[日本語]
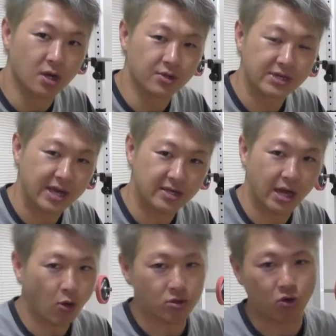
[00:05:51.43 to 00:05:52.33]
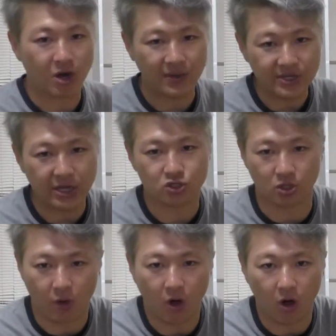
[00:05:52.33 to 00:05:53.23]
でね、結構動画見てる
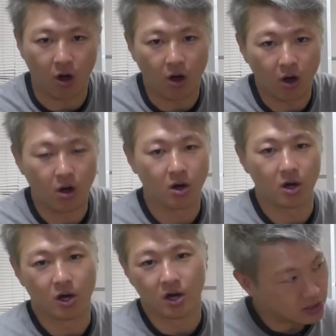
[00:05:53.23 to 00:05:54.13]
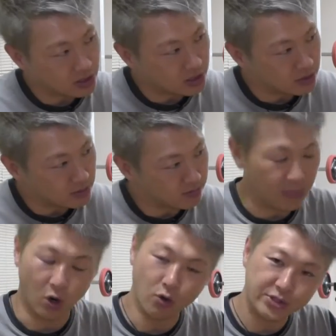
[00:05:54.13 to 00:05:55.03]
人も、
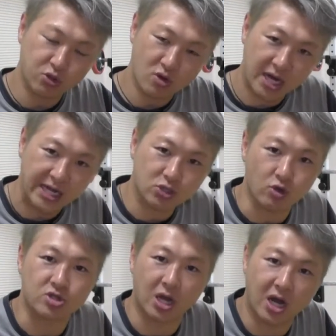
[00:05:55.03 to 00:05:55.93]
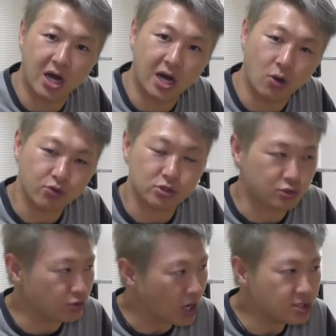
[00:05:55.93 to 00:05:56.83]
まあ、オーディション会場行ったら、ほんと
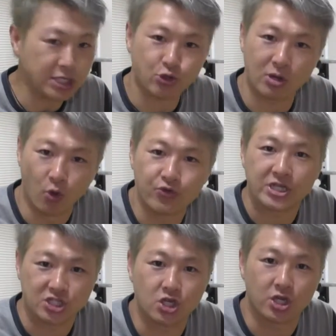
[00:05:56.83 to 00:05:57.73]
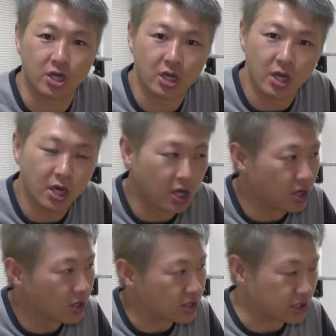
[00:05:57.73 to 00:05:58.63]
中学生とかもおったし、
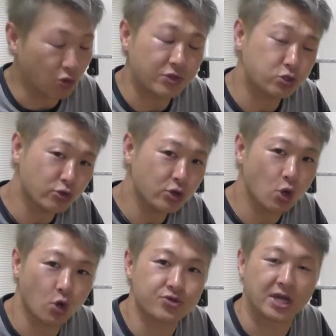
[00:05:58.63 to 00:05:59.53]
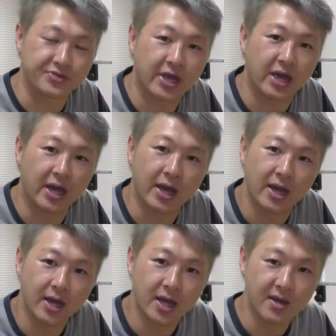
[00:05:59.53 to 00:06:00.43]
いろんな職業がおったんで、
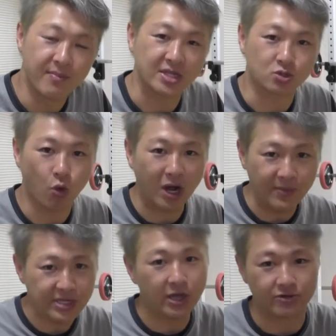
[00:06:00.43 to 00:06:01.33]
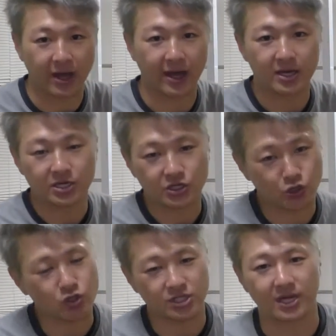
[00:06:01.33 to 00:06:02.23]
まあ、動画見てるね、視
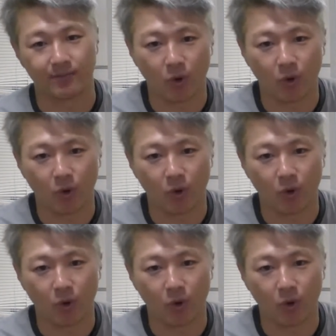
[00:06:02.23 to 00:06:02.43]
聴者さん